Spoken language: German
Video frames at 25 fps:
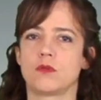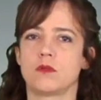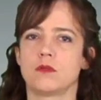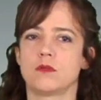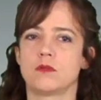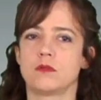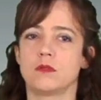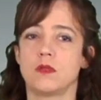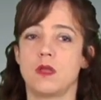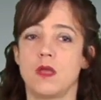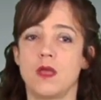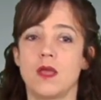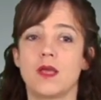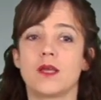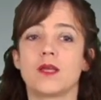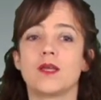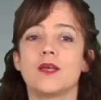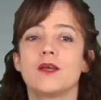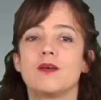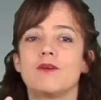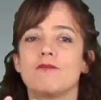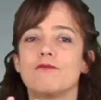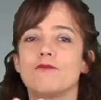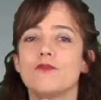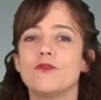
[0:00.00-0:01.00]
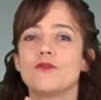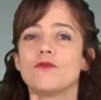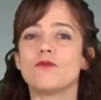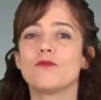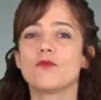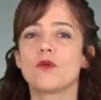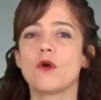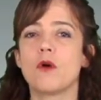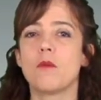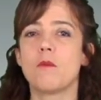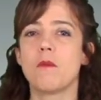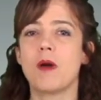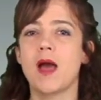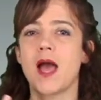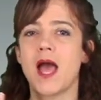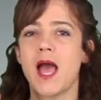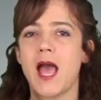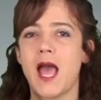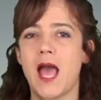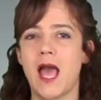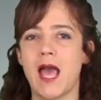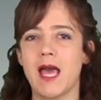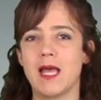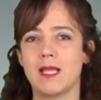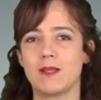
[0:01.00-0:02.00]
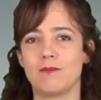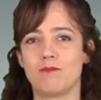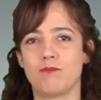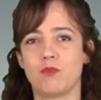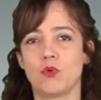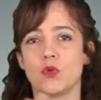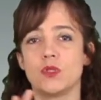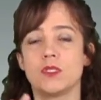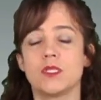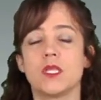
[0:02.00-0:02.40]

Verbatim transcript: Prozent der Abgeordneten.